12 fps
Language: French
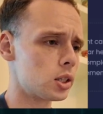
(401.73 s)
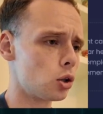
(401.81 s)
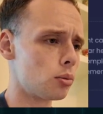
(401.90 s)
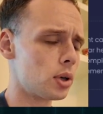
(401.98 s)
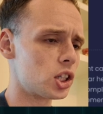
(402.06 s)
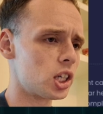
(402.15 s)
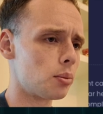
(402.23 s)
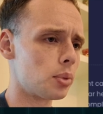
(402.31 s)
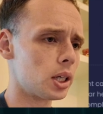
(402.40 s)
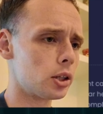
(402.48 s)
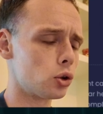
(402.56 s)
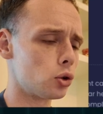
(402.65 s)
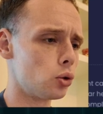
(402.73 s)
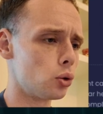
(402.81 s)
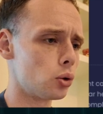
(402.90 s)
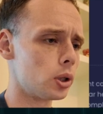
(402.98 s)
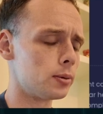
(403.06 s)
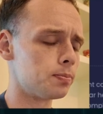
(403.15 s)
C'est dommage, il n'y a pas
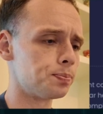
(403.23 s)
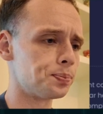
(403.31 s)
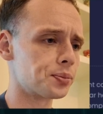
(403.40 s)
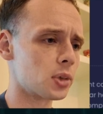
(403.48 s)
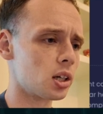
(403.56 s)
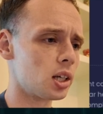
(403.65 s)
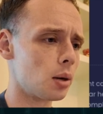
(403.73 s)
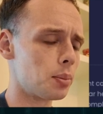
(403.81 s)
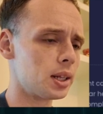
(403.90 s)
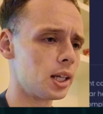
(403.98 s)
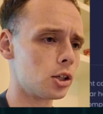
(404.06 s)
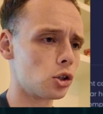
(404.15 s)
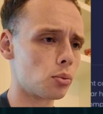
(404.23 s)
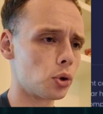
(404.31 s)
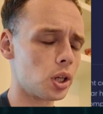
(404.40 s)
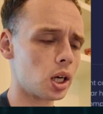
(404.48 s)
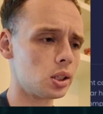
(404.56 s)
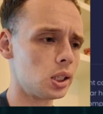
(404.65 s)
de, il n'y a pas
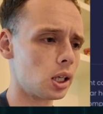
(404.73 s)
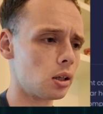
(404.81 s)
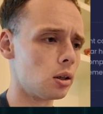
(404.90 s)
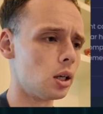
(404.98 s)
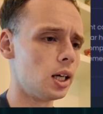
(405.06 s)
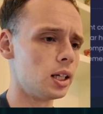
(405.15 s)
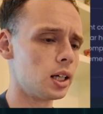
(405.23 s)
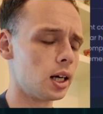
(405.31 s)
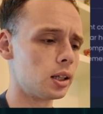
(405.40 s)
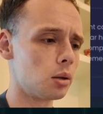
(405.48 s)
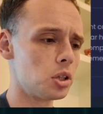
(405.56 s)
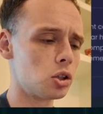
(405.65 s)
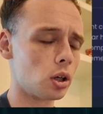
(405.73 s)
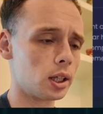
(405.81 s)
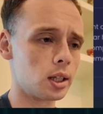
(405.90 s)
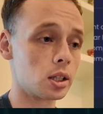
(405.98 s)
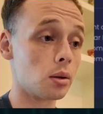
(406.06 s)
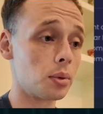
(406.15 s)
d'exemple d'article qui a été mis, ça
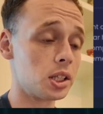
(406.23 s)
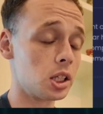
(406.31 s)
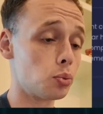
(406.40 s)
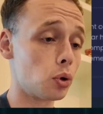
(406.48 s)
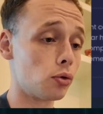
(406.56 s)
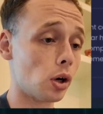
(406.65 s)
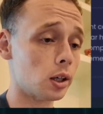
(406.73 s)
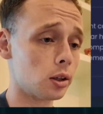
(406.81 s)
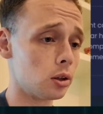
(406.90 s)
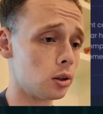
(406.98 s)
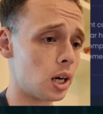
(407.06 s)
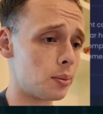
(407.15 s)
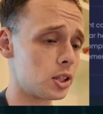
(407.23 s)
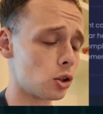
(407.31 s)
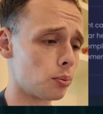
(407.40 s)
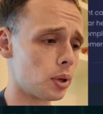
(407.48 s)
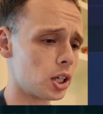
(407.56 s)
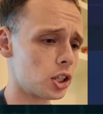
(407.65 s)
aurait été sympathique pour voir la mise
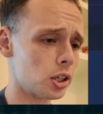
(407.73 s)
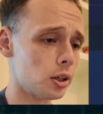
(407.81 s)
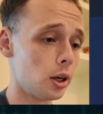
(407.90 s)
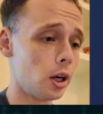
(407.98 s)
en page.